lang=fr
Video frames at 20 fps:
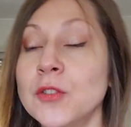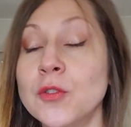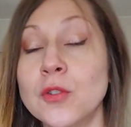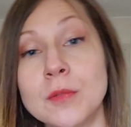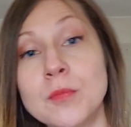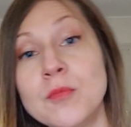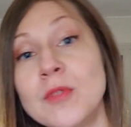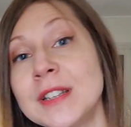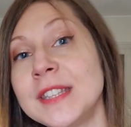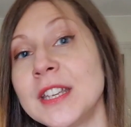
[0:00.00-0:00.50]

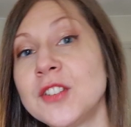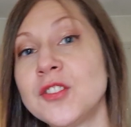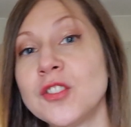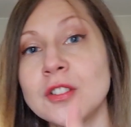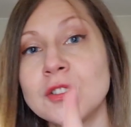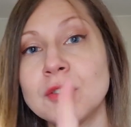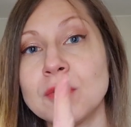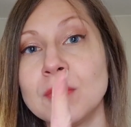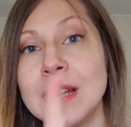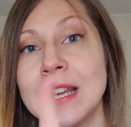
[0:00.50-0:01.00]
Donc moi cette
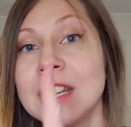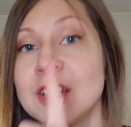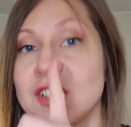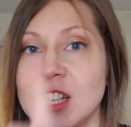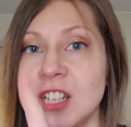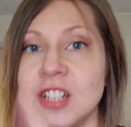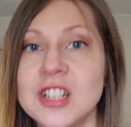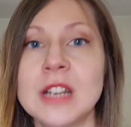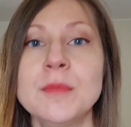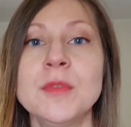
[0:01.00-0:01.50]
chanson là
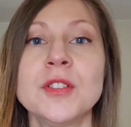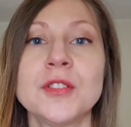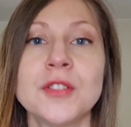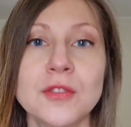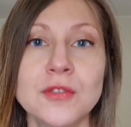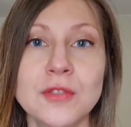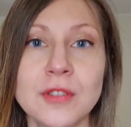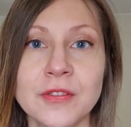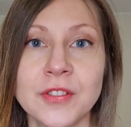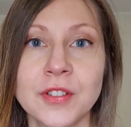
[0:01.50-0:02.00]
je l'ai jamais
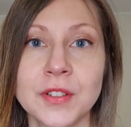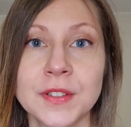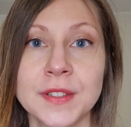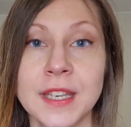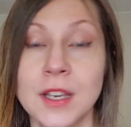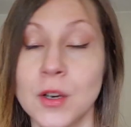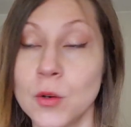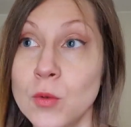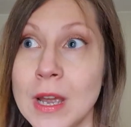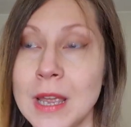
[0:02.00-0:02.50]
entendue en
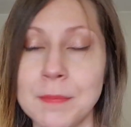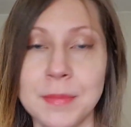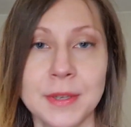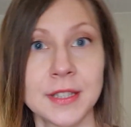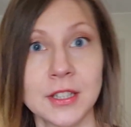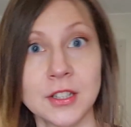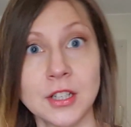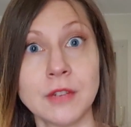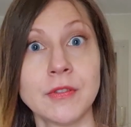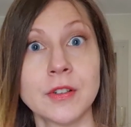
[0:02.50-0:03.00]
français. Ouais
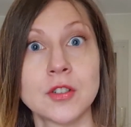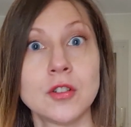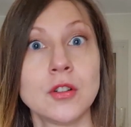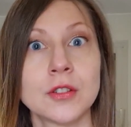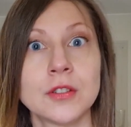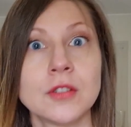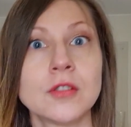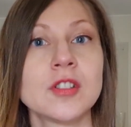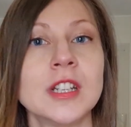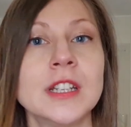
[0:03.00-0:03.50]
parce qu'à chaque fois que je
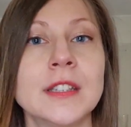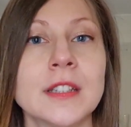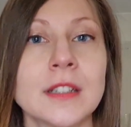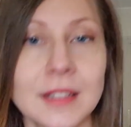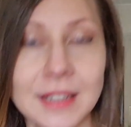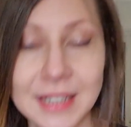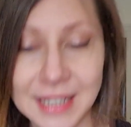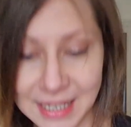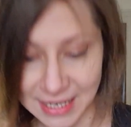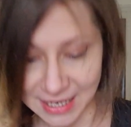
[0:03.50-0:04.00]
l'entends je l'éteins.